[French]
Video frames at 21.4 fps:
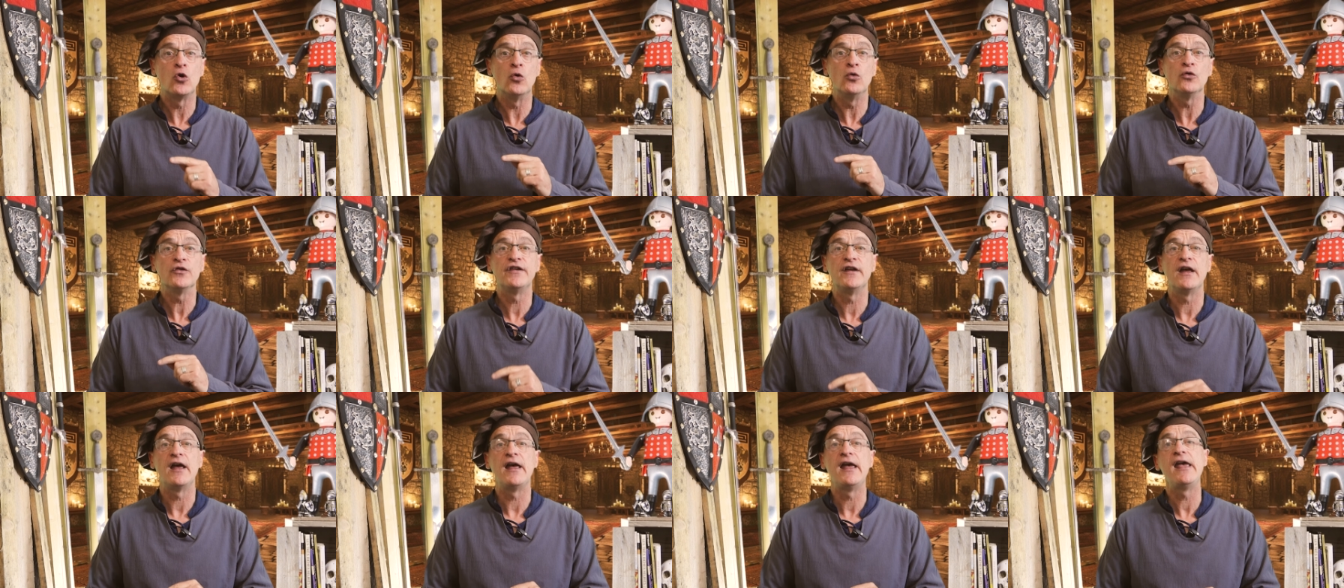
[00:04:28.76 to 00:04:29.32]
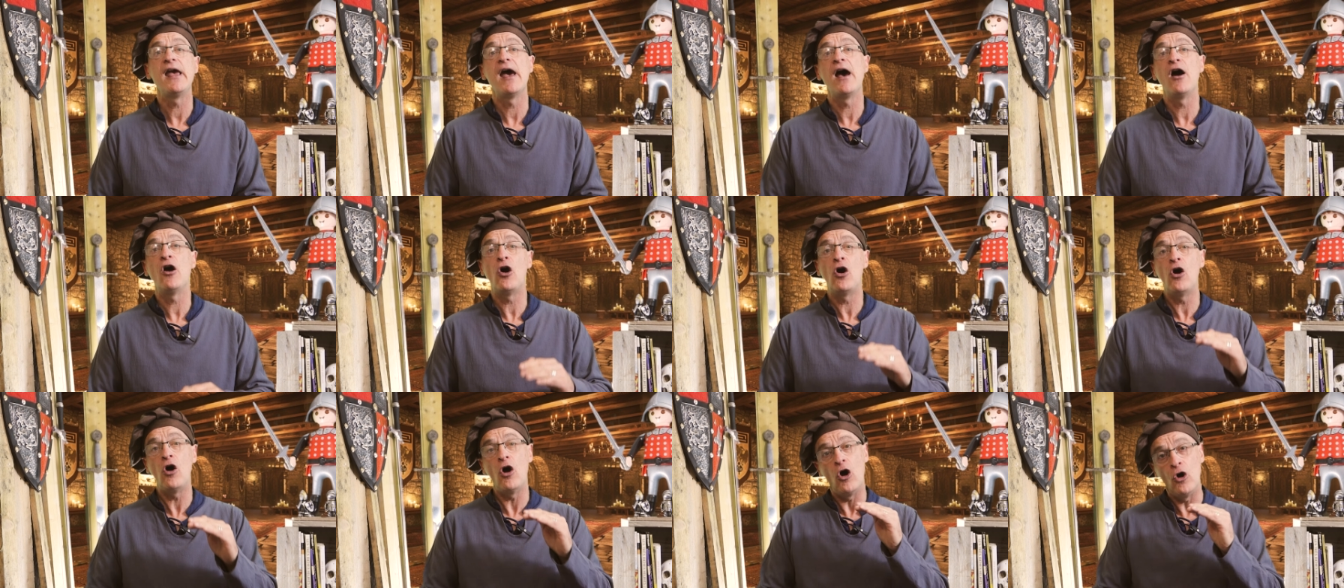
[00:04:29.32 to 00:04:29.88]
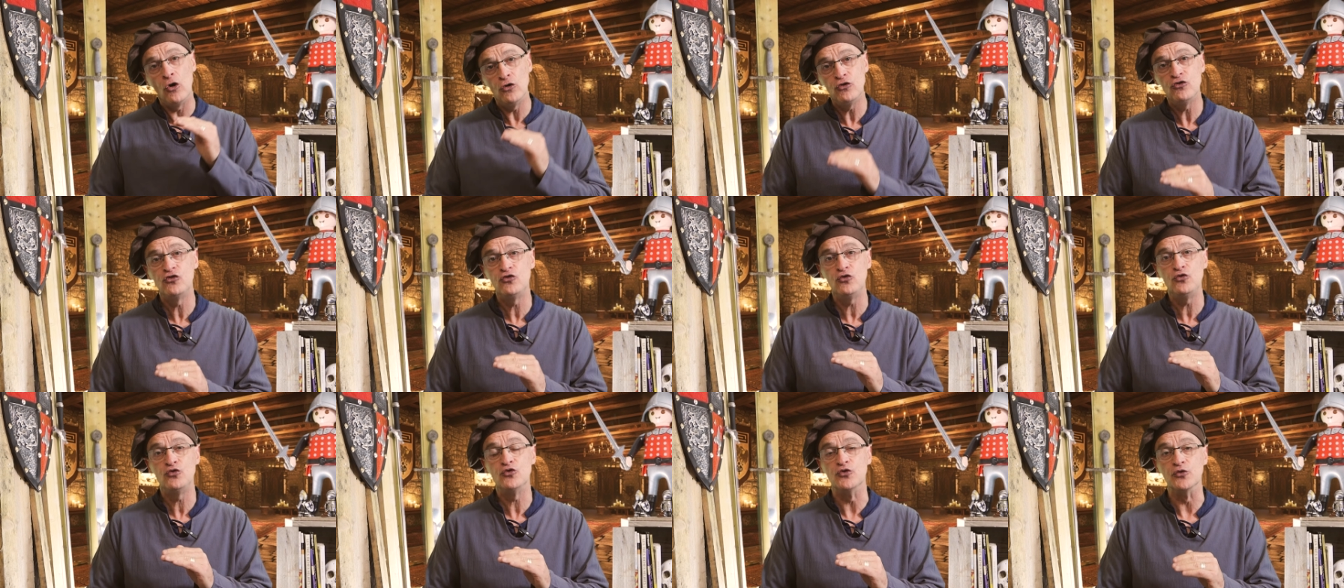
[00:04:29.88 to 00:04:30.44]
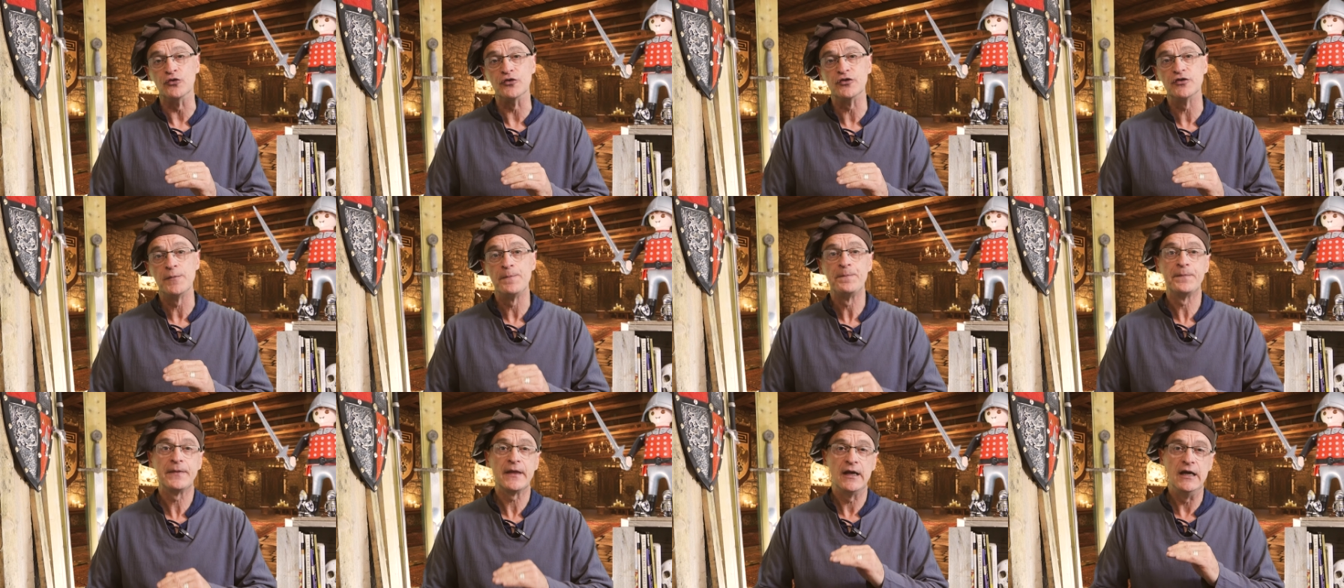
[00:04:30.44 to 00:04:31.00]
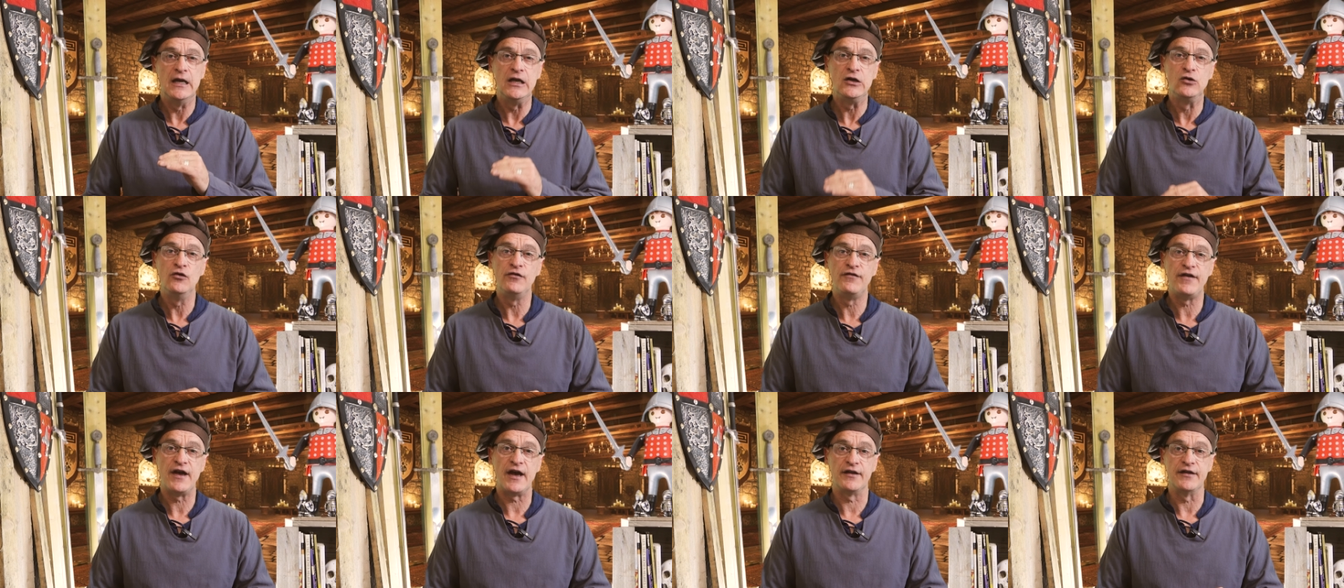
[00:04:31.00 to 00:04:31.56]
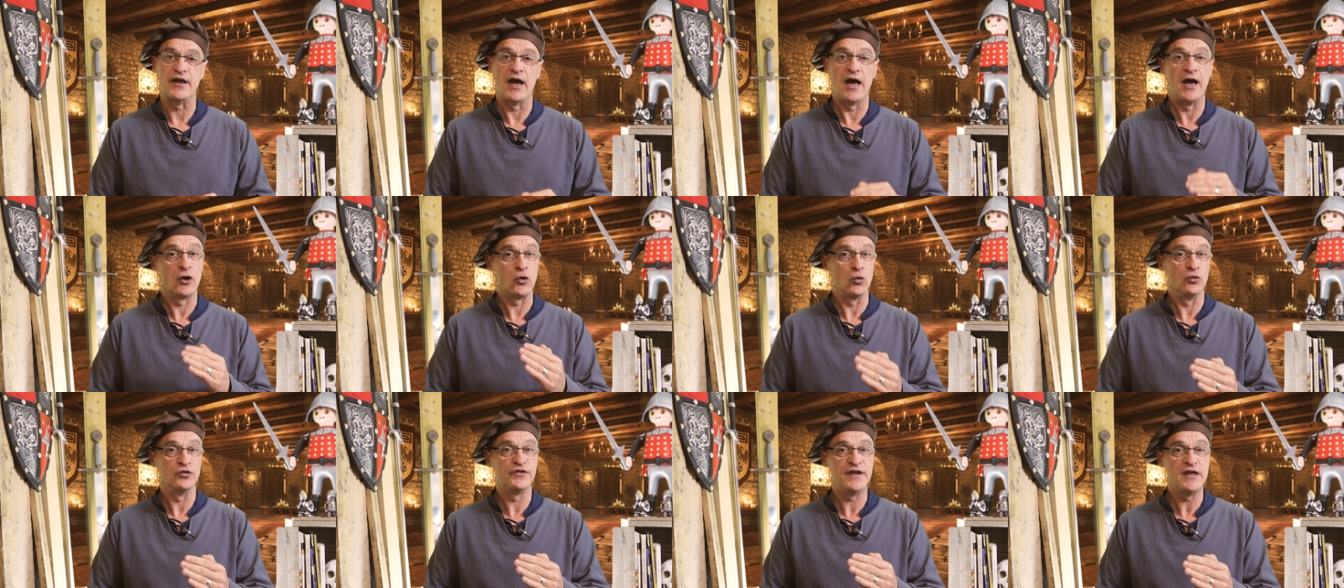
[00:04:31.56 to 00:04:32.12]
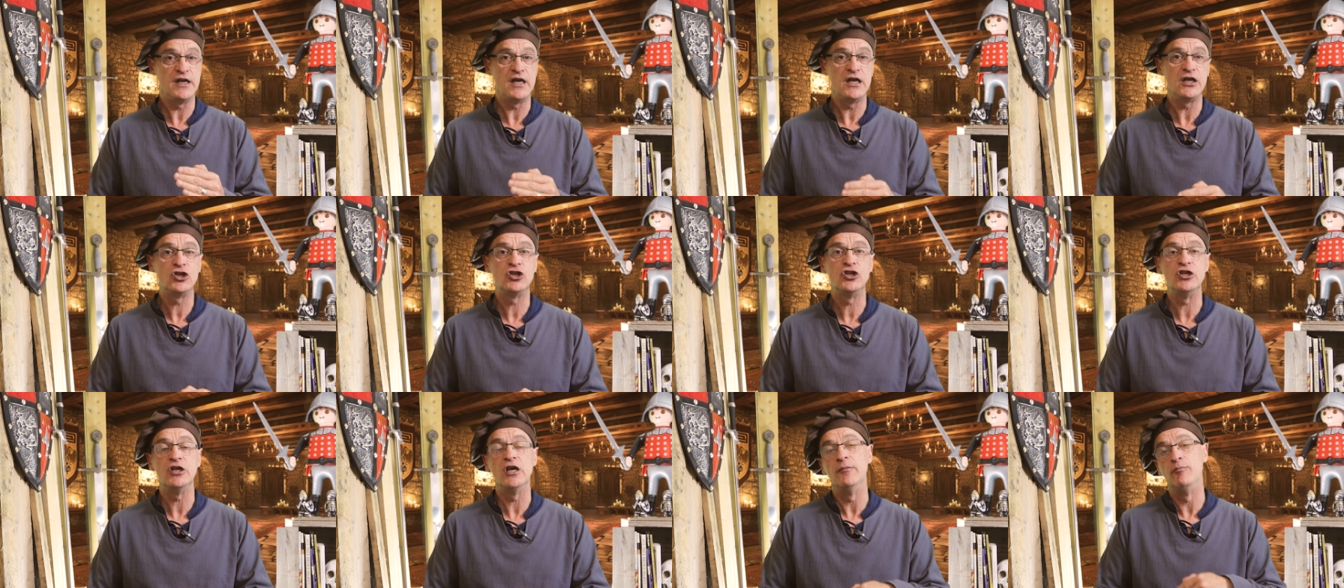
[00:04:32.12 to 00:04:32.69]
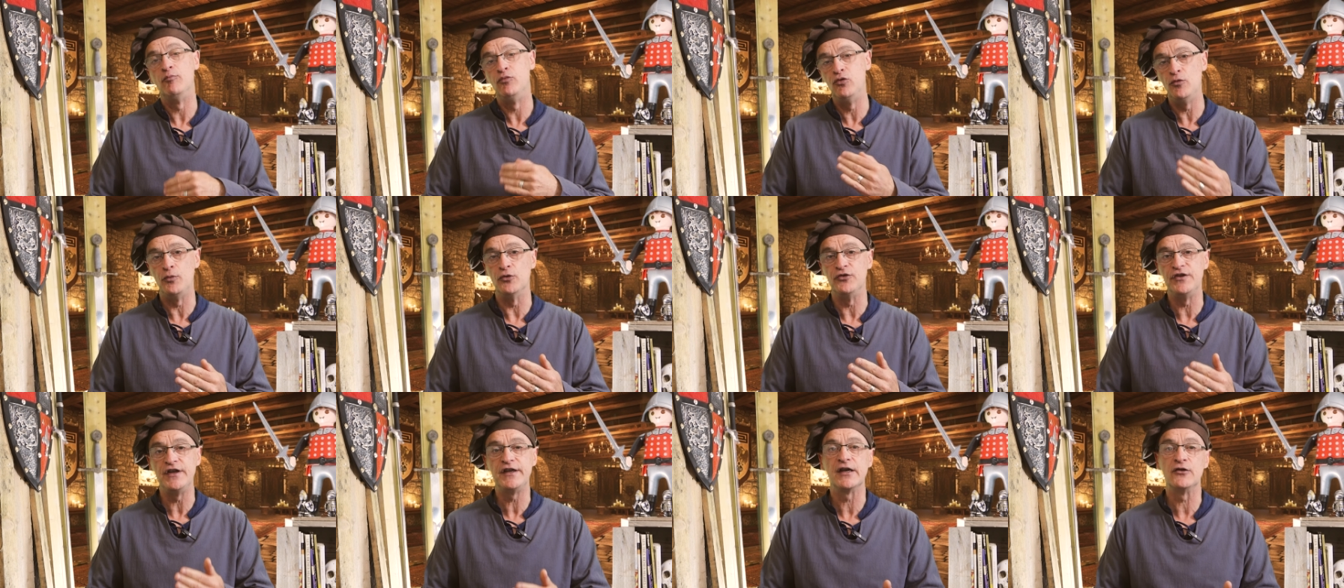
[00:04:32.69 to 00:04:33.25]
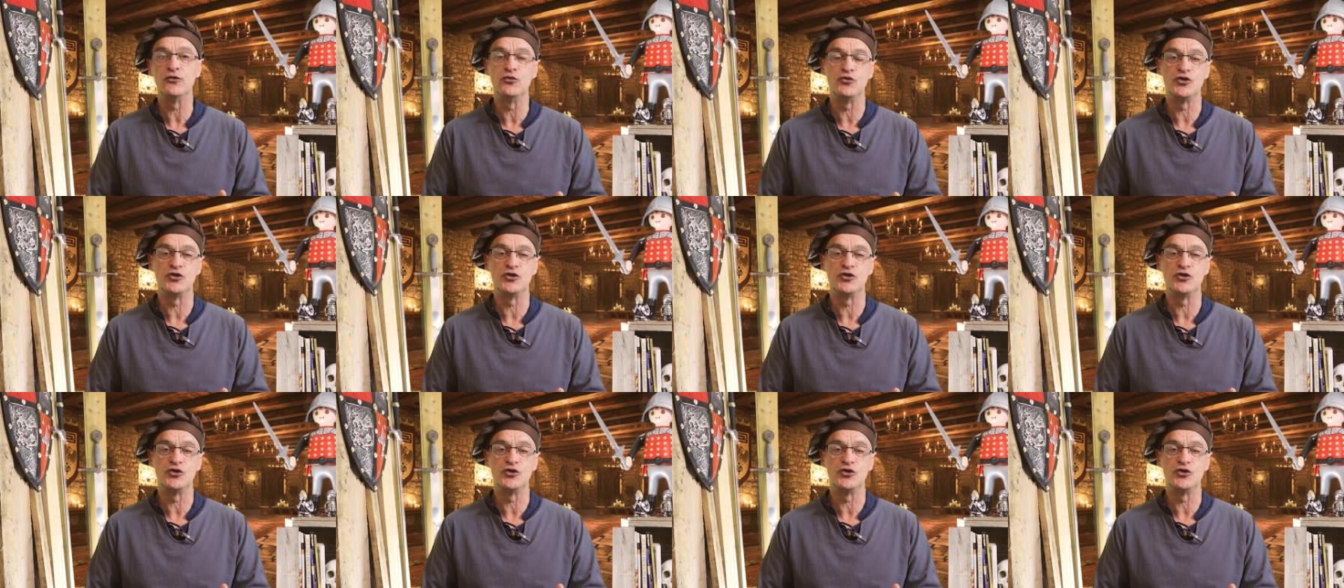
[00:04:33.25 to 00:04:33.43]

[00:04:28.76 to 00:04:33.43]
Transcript: comte est un rang en dessous du duc. Il gouverne un comté qui est plus petit qu'un